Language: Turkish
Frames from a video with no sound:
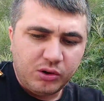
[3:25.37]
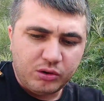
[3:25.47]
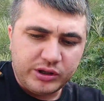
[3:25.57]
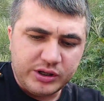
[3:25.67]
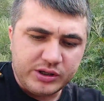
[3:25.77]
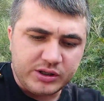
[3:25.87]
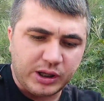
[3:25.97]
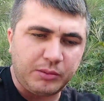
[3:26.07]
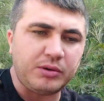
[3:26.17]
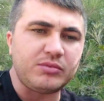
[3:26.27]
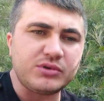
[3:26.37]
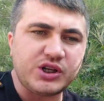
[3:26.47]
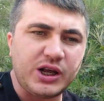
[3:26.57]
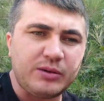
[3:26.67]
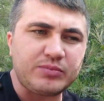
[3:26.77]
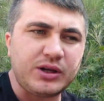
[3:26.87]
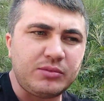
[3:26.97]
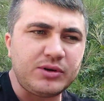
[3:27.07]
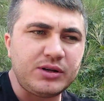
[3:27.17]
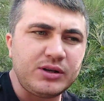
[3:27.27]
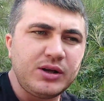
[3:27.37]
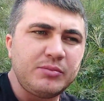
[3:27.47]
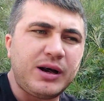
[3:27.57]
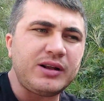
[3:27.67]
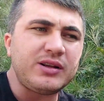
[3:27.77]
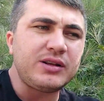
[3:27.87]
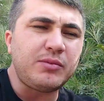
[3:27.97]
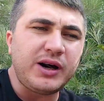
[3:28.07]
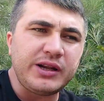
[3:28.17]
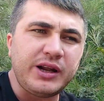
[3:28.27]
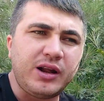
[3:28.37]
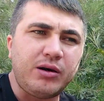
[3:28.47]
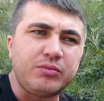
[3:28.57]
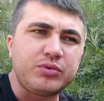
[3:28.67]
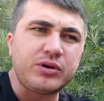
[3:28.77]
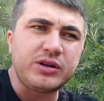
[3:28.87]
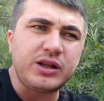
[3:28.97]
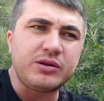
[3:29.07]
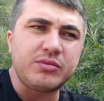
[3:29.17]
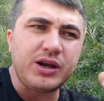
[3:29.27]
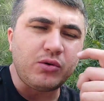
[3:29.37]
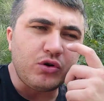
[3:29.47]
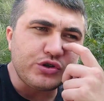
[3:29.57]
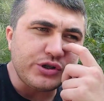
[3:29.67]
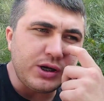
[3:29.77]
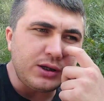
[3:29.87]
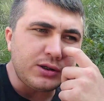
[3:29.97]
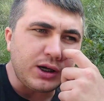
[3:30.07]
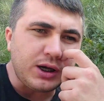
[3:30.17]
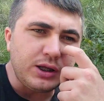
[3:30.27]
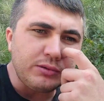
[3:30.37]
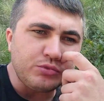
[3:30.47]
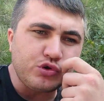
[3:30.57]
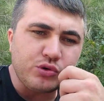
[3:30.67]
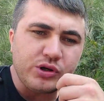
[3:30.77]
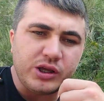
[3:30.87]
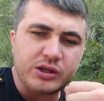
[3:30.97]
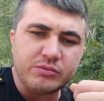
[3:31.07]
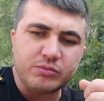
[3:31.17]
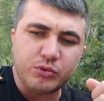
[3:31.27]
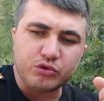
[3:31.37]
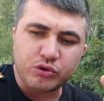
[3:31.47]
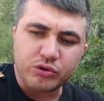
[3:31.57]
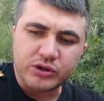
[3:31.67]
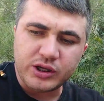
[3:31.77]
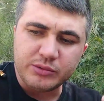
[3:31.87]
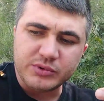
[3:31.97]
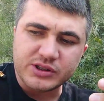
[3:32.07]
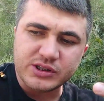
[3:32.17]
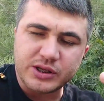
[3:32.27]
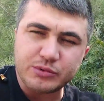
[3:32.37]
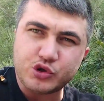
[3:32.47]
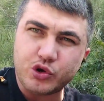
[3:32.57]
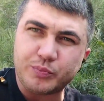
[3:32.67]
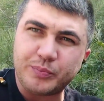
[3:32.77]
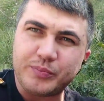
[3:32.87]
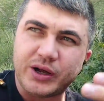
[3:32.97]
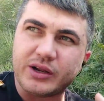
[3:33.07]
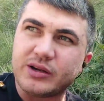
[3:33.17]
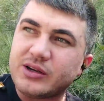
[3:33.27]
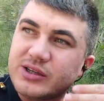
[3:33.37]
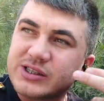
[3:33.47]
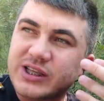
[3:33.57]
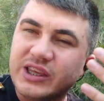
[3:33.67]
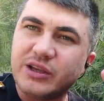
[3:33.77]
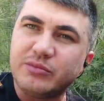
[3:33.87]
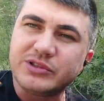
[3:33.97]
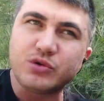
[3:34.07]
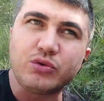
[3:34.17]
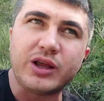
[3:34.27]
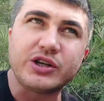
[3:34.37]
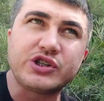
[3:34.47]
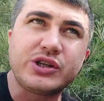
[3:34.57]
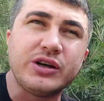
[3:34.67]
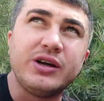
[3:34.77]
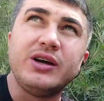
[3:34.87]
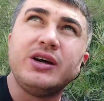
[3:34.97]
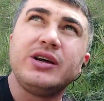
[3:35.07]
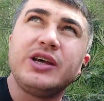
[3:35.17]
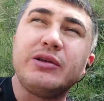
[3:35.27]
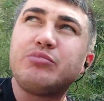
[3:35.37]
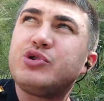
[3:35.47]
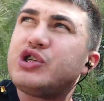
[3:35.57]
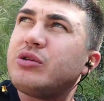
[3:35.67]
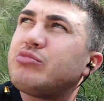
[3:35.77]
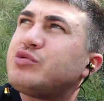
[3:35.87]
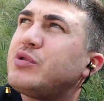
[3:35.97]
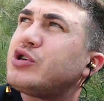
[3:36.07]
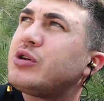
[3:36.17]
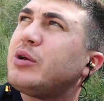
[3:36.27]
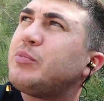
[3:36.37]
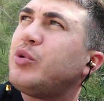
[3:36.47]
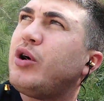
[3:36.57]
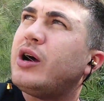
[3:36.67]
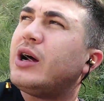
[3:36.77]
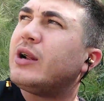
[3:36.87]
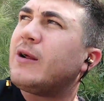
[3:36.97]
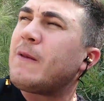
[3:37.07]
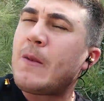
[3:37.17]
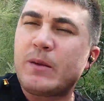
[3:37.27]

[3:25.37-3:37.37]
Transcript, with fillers: O dedi tamam şey yaptı ama ben dedim aynen abi bunun dedim ya orijinali takalım. Çünkü dedim motorun dedim hızında bir şey yok. Hani istediğim hıza ulaştı. 70-75'e yapıyor yani.